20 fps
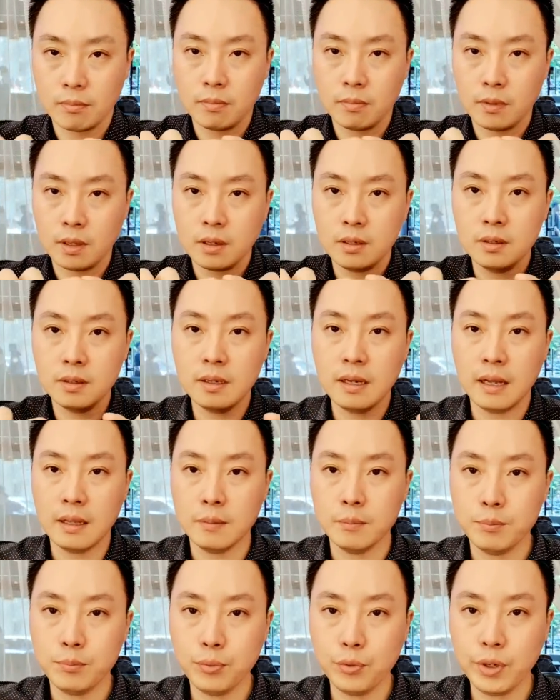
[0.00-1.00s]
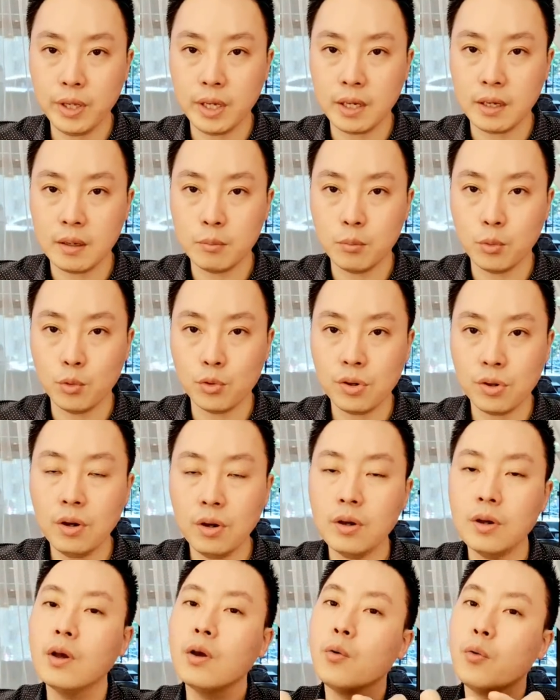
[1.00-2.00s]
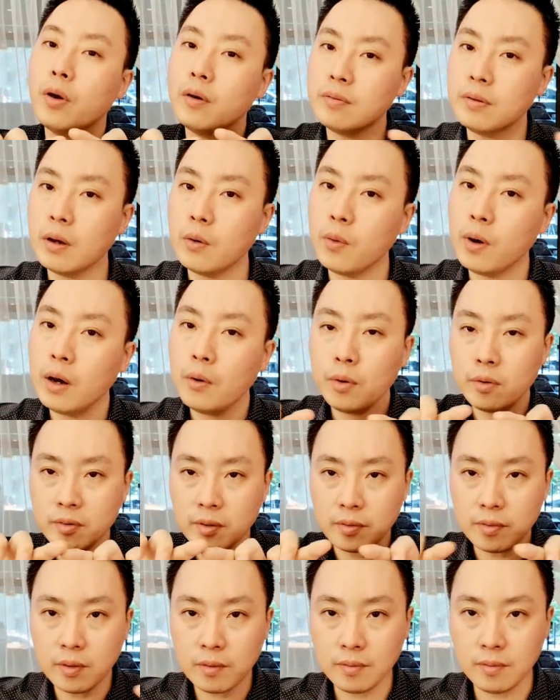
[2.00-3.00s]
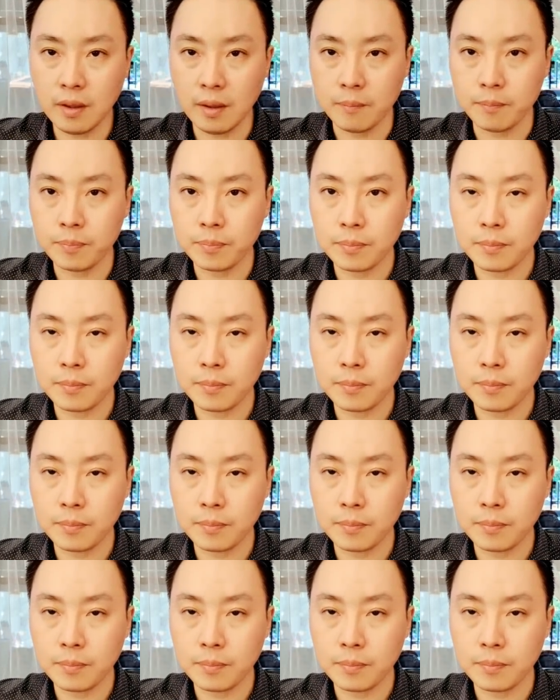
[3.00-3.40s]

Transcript: 근간, 뿌리, 뭐죠? 회사와 회사 시스템,